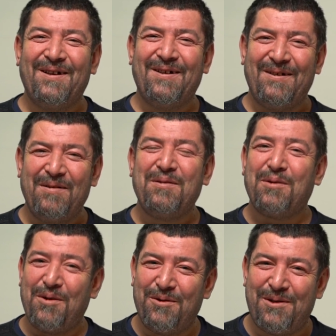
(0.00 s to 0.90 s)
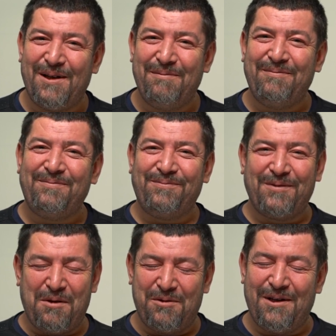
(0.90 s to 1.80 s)
görüşmek görüşürüz. üzere.
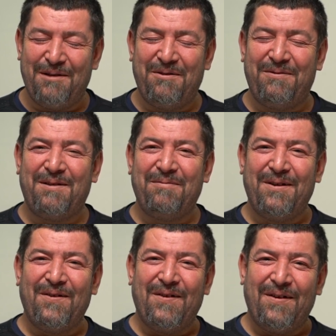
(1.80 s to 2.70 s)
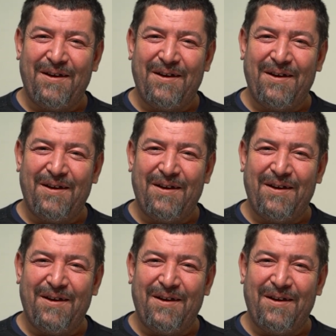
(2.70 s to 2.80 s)
Bir başka bölümde